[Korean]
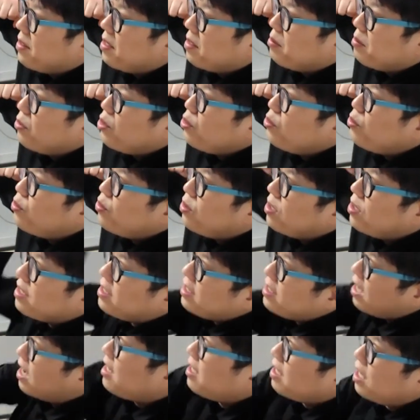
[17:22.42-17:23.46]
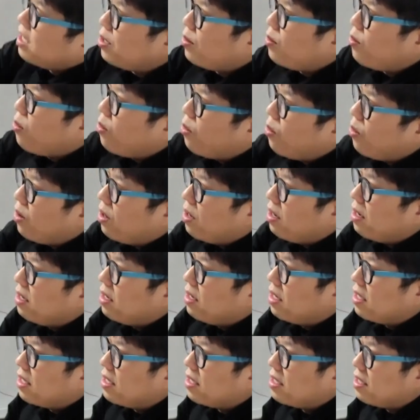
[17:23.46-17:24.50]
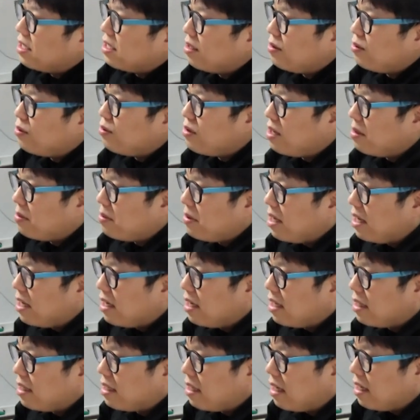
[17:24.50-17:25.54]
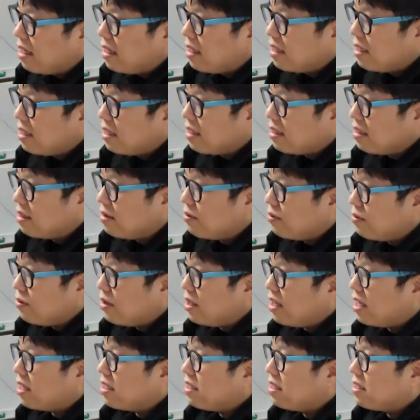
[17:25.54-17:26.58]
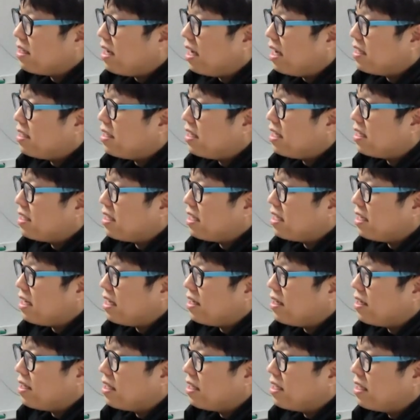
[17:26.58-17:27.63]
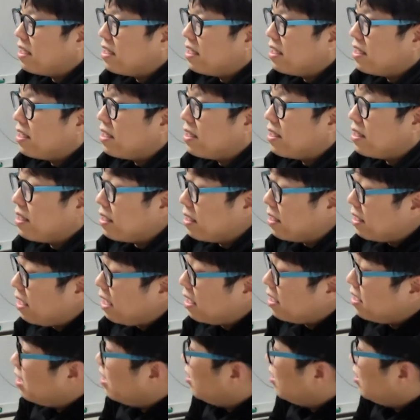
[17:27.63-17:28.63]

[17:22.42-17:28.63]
미국을 딱 때리고 친구야 미안했다. 우리 예전에 잘 지냈잖아. 다시